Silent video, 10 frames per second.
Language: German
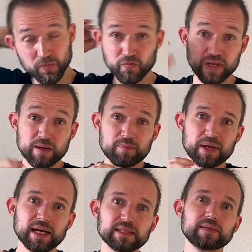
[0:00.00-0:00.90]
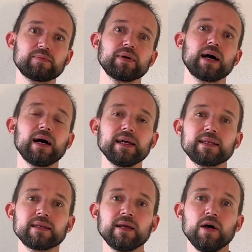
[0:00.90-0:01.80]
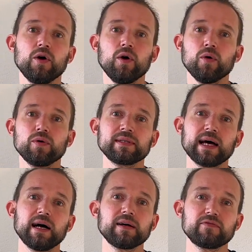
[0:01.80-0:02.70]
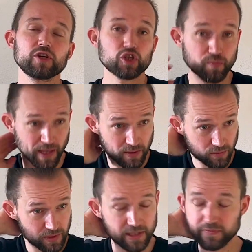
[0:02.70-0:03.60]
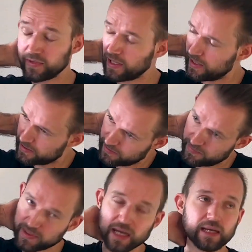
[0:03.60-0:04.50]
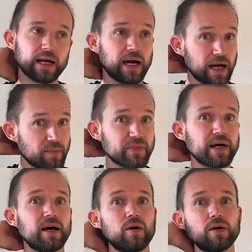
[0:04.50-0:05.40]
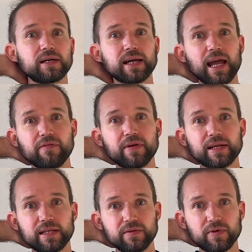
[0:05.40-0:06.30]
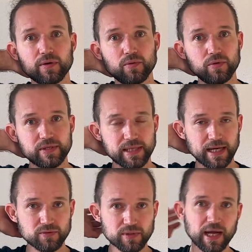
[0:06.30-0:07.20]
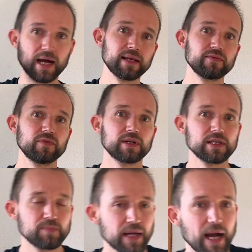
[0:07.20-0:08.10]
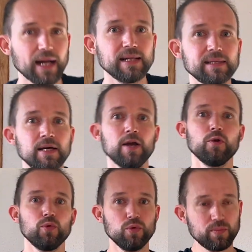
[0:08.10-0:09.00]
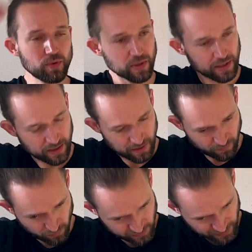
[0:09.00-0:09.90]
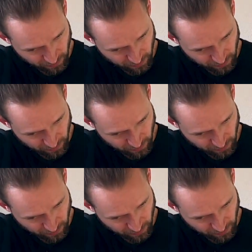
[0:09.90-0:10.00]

viel Platz bereiten und da halt Verspannungen, die wir halt im Nacken haben, da auch effektiver lösen. Also gerade wirklich bei allen Übungen, wo es